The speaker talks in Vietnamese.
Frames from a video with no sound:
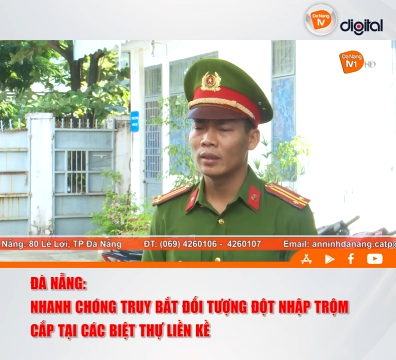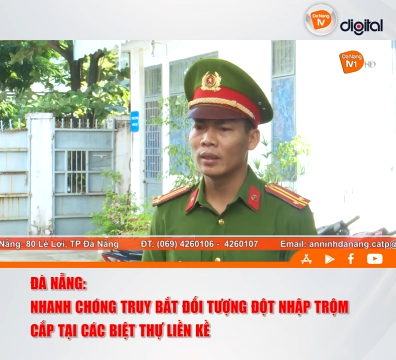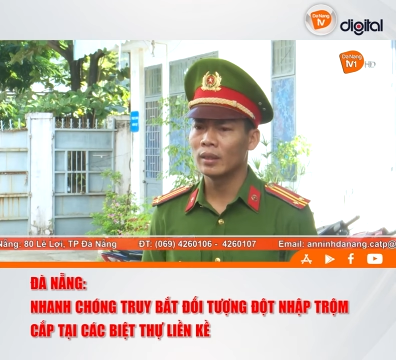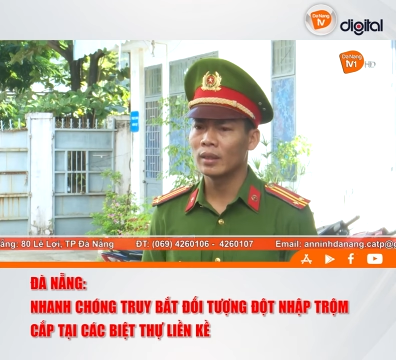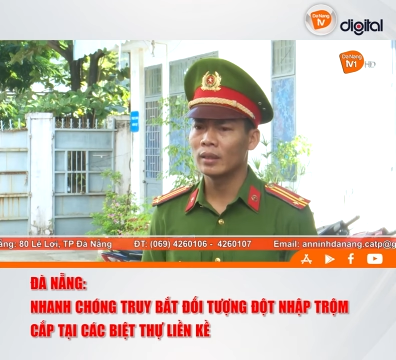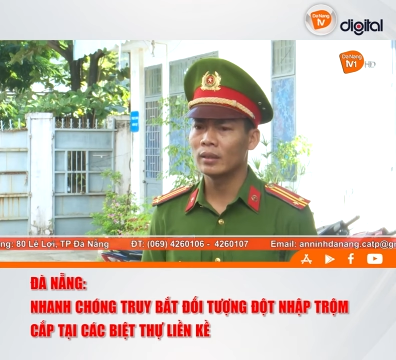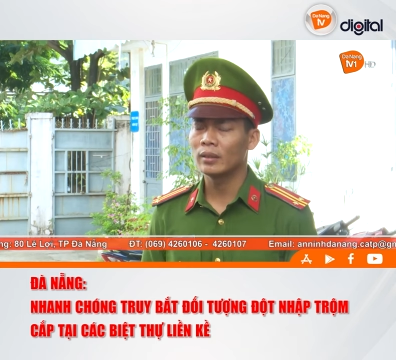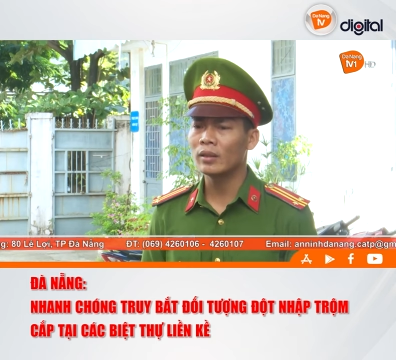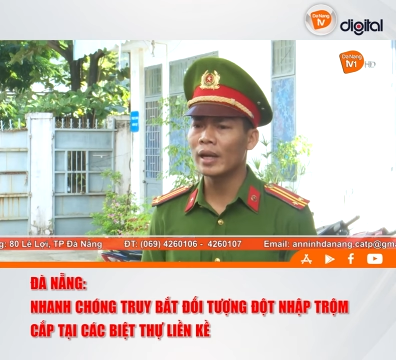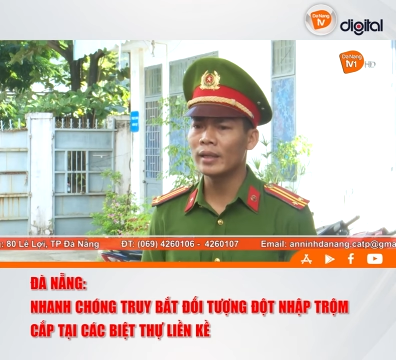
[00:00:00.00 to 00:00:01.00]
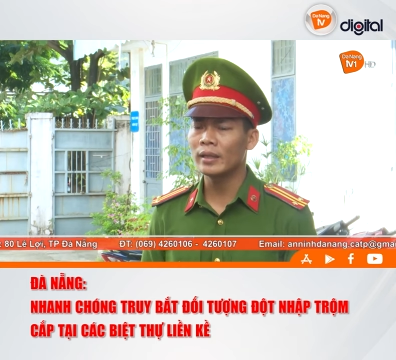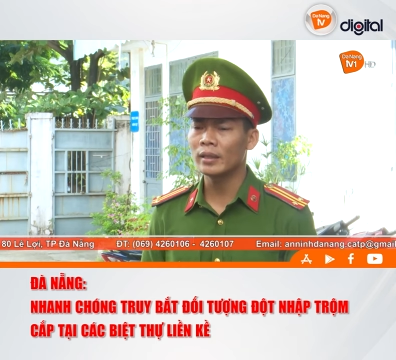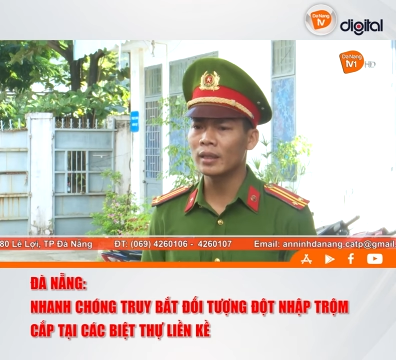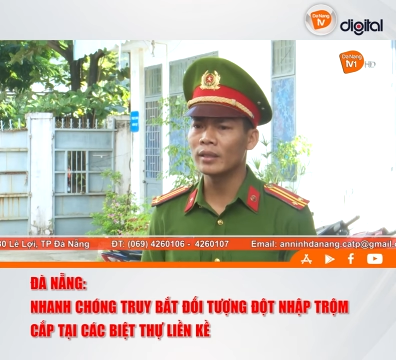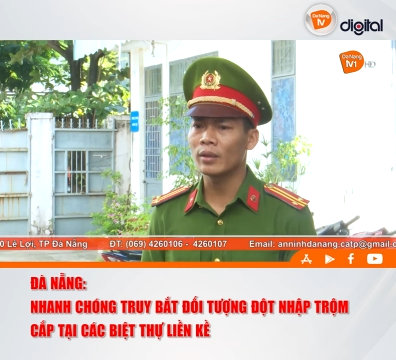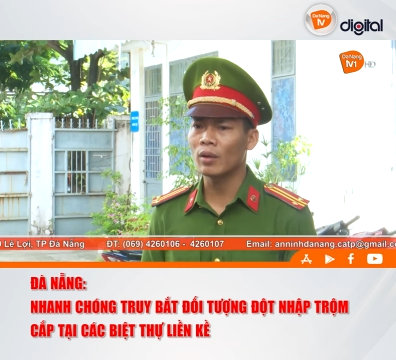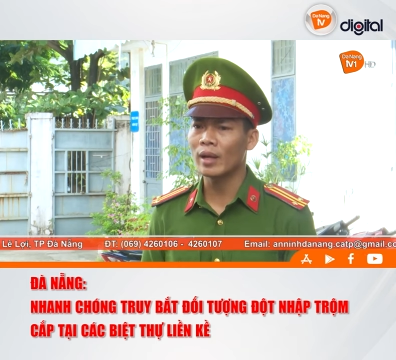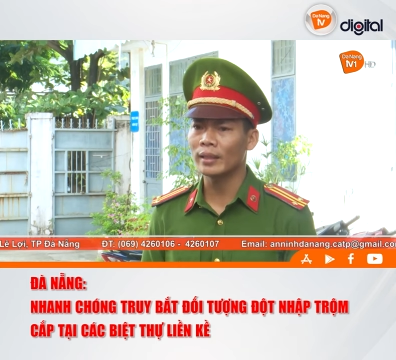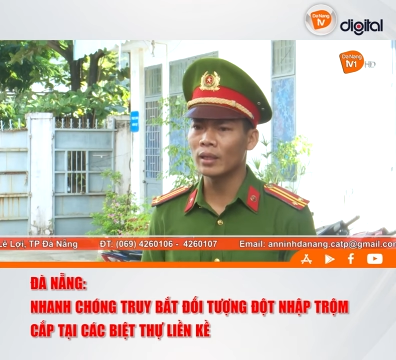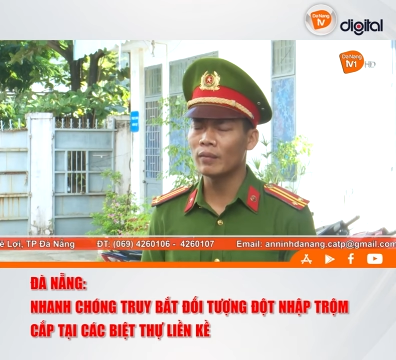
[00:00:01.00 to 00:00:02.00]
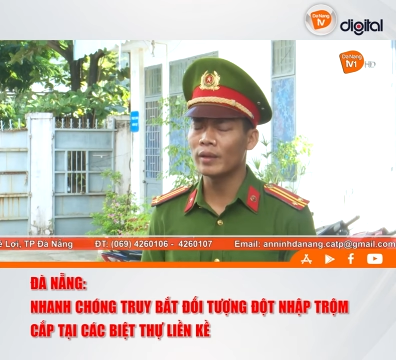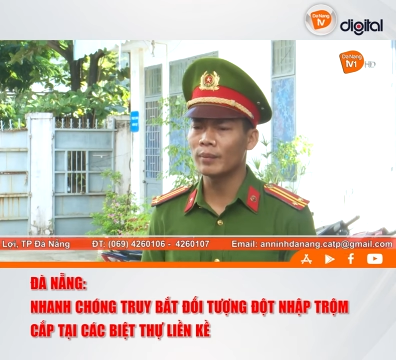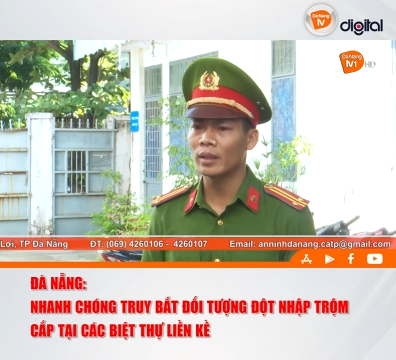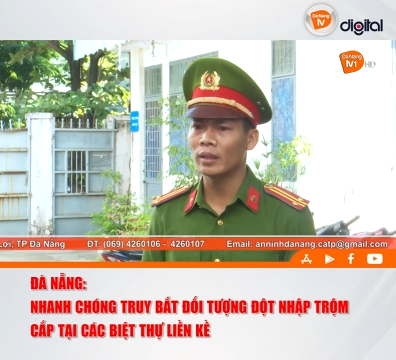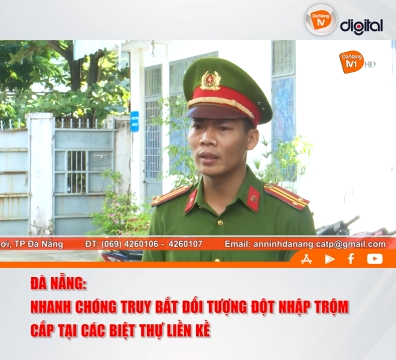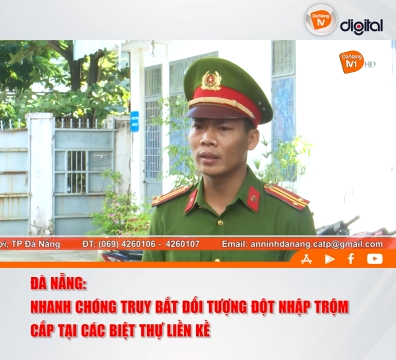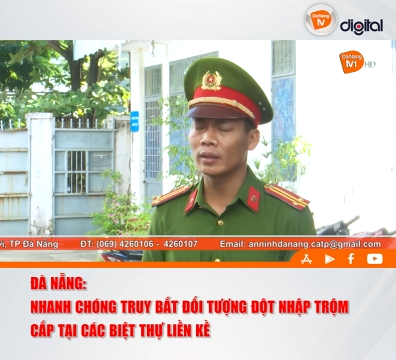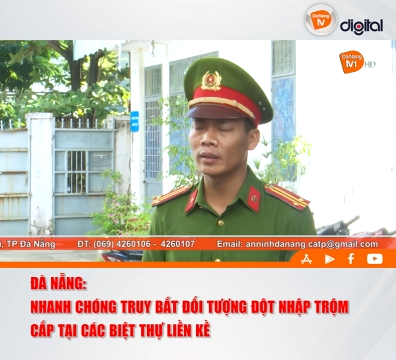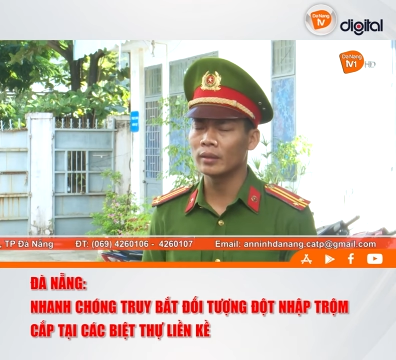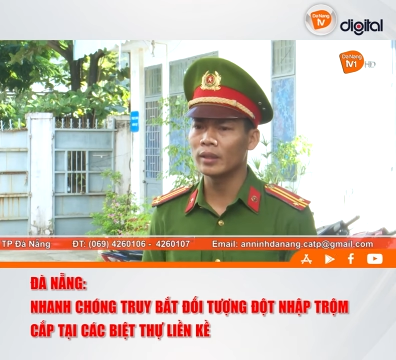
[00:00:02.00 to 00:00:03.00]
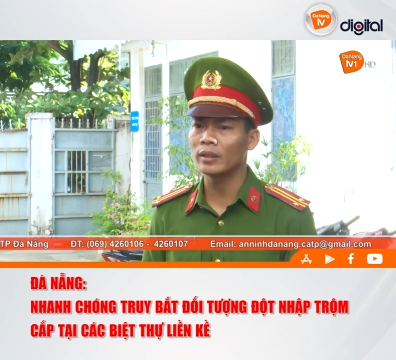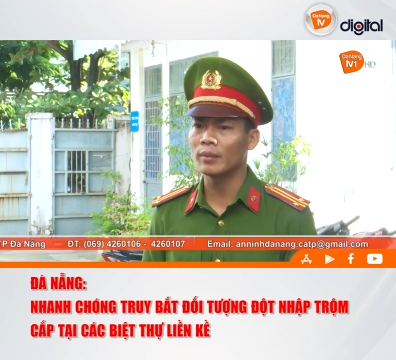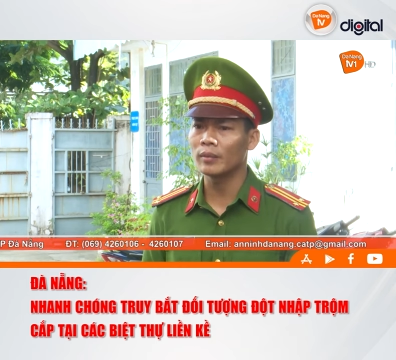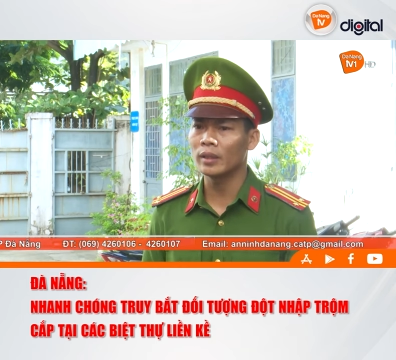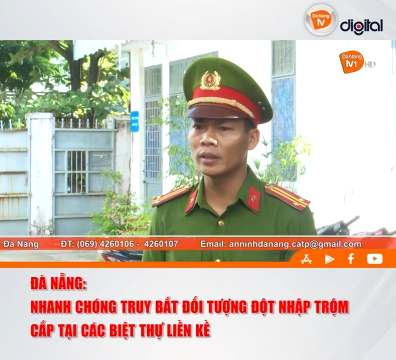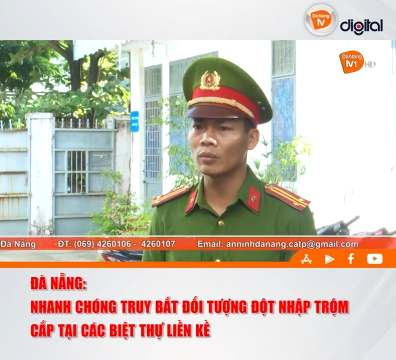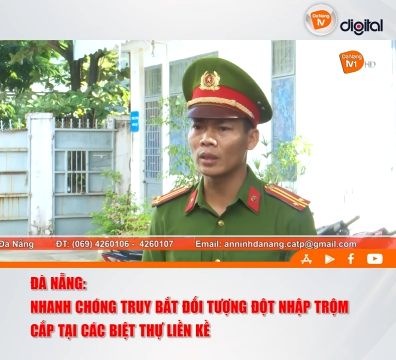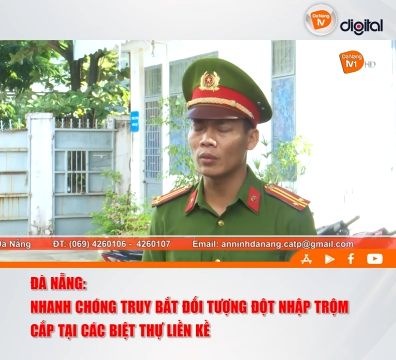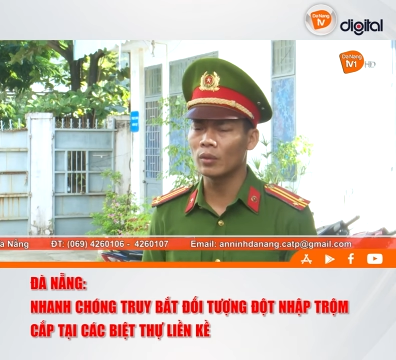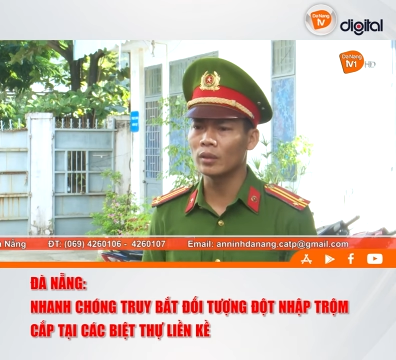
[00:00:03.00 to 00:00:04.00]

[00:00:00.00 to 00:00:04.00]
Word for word: là là nó gây rất là nhiều khó khăn cho cái việc mà đi tìm cái tung tích của đối